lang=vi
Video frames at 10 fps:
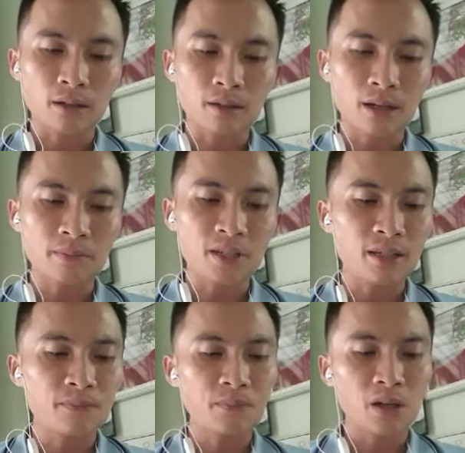Thậm
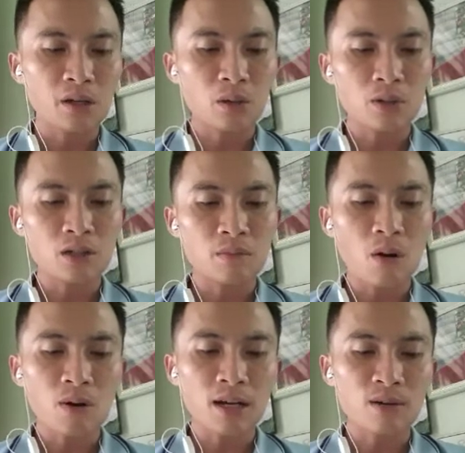chí có người
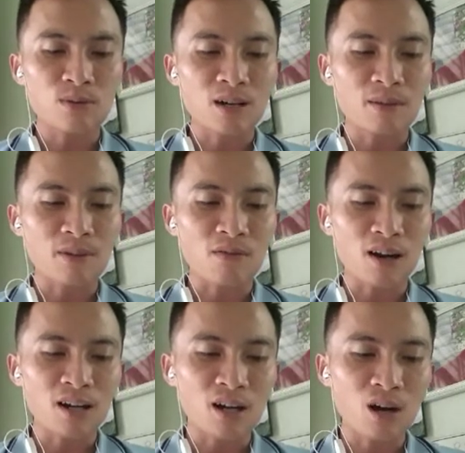bỏ cả cuộc đời mà
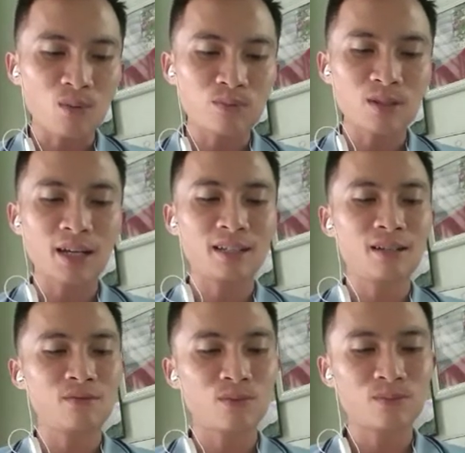vẫn không thể
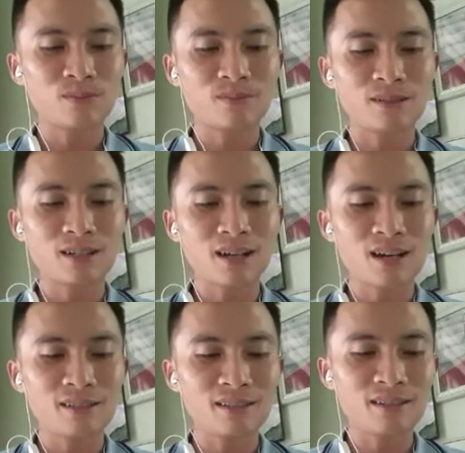thuyết phục được
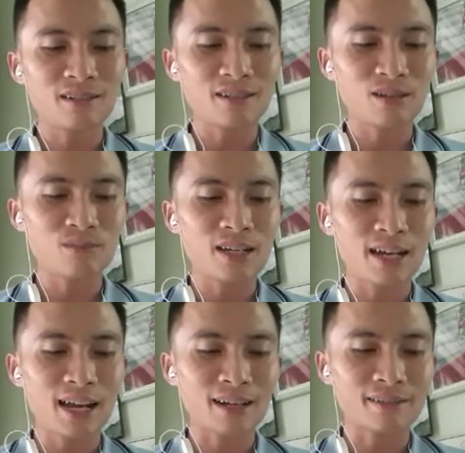hết những người trong thiên
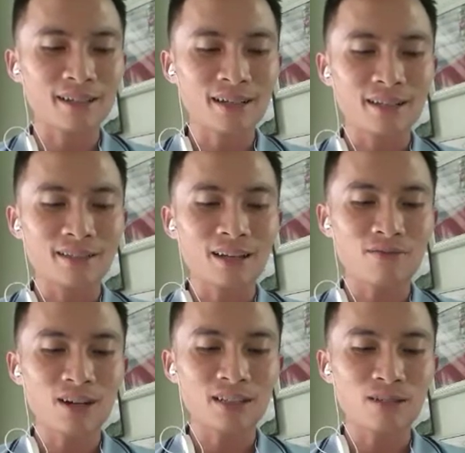hạ. Thành
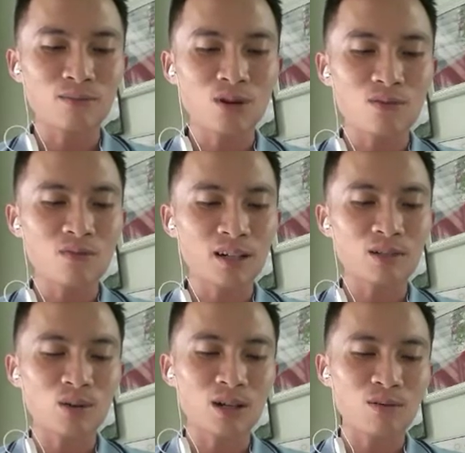phần chống đối vẫn
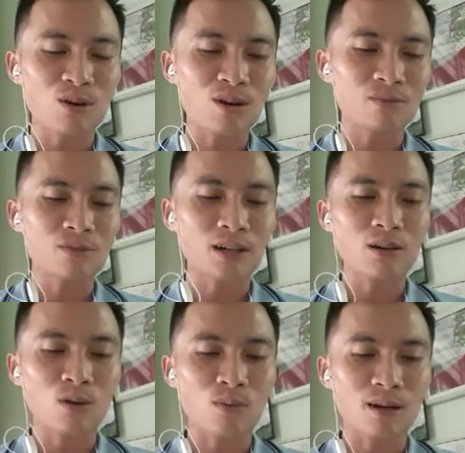còn đâu đó, vẫn
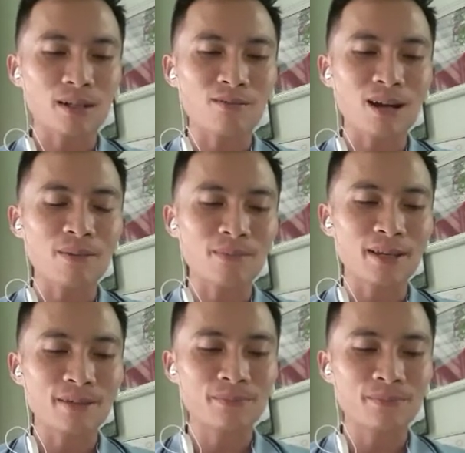còn hoạt động âm ỉ.